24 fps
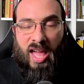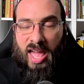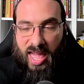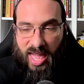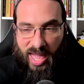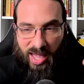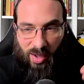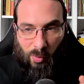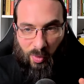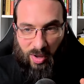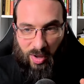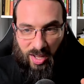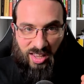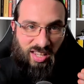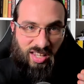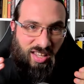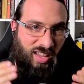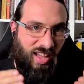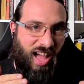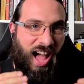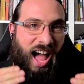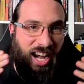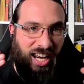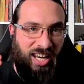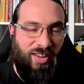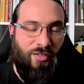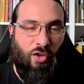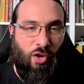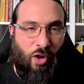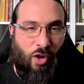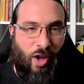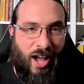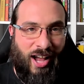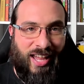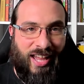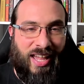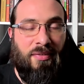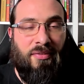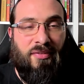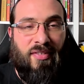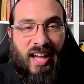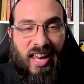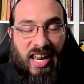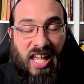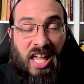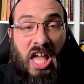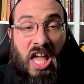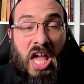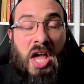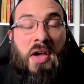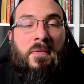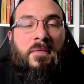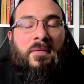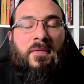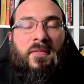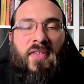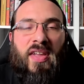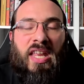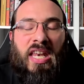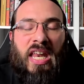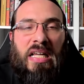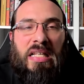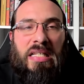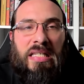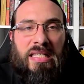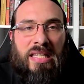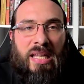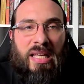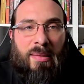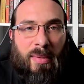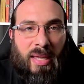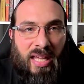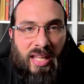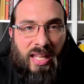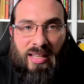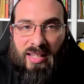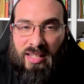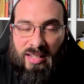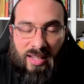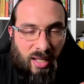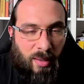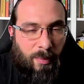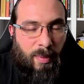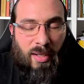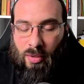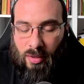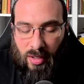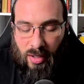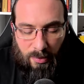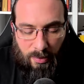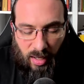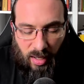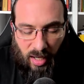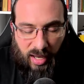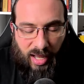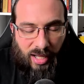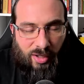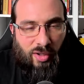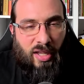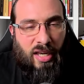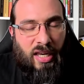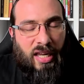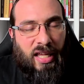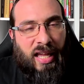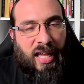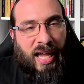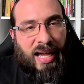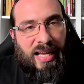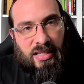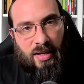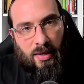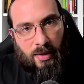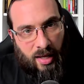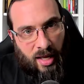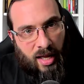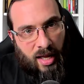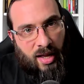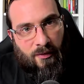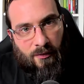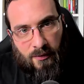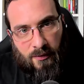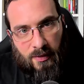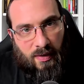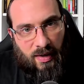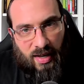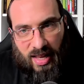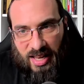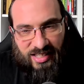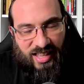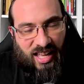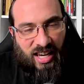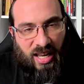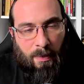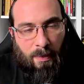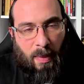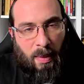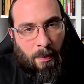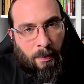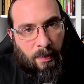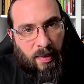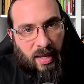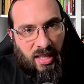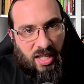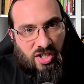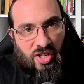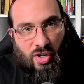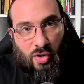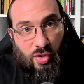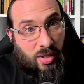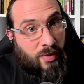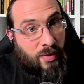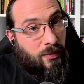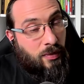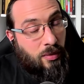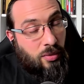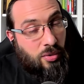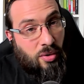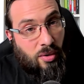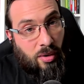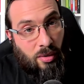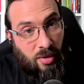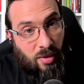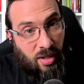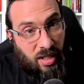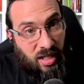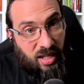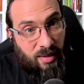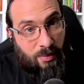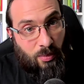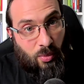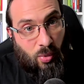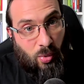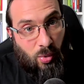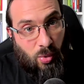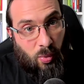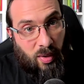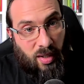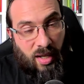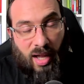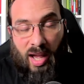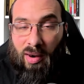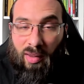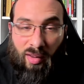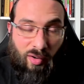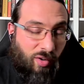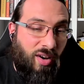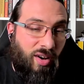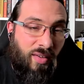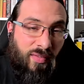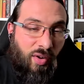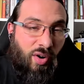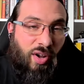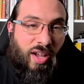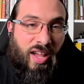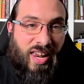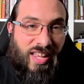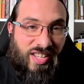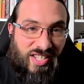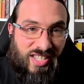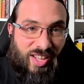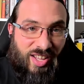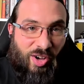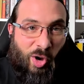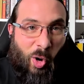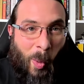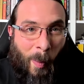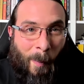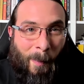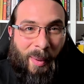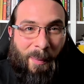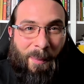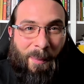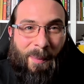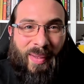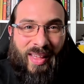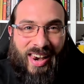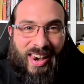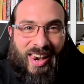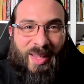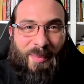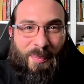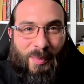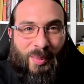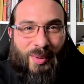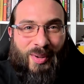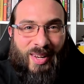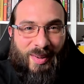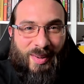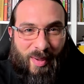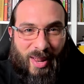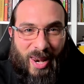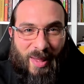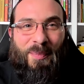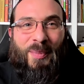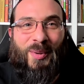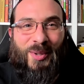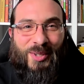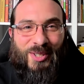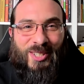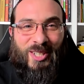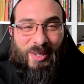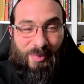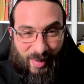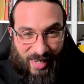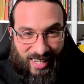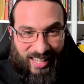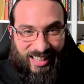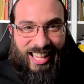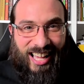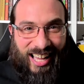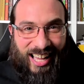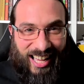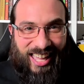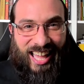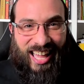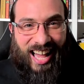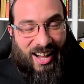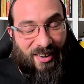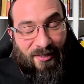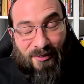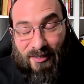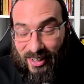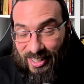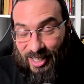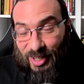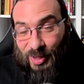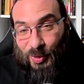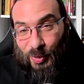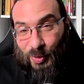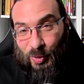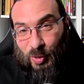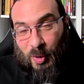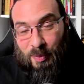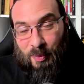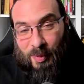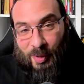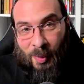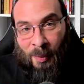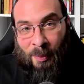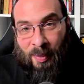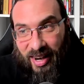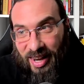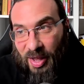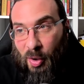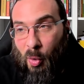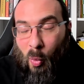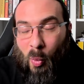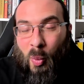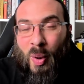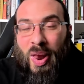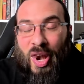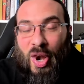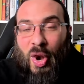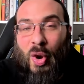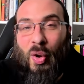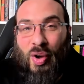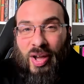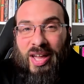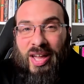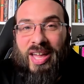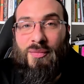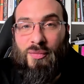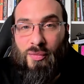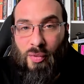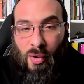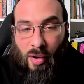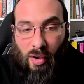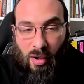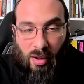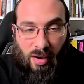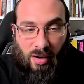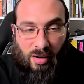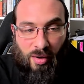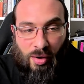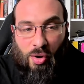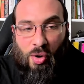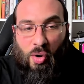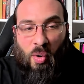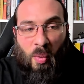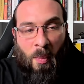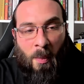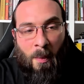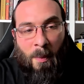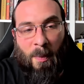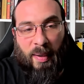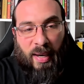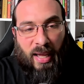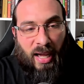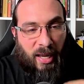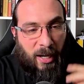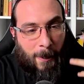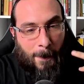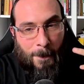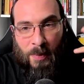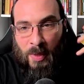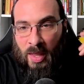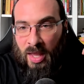E quindi arrivano anche a fare finanziamenti, ti ripeto, il mercato delle case eh, starebbe in piedi se non ci fossero i mutui, allora non è vero che la gente compra per le, per le possibilità che ha, fa di tutto per comprare quello che vuol comprare.